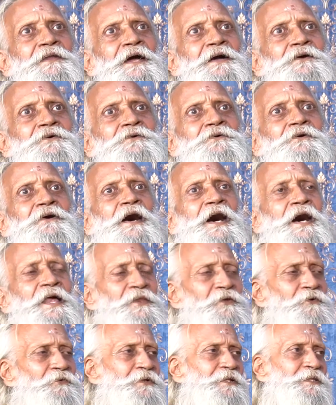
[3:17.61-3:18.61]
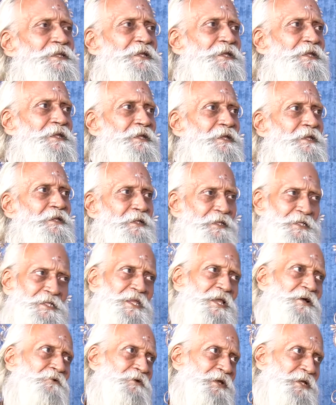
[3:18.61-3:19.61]
నాకు ఆల్ ఓవర్ ది
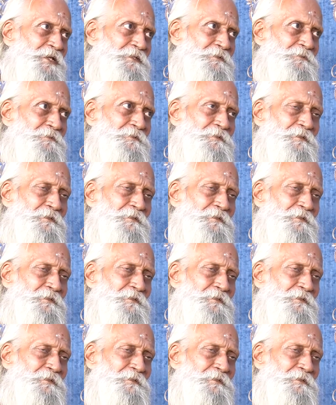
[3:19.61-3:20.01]
ఇండియా వైడ్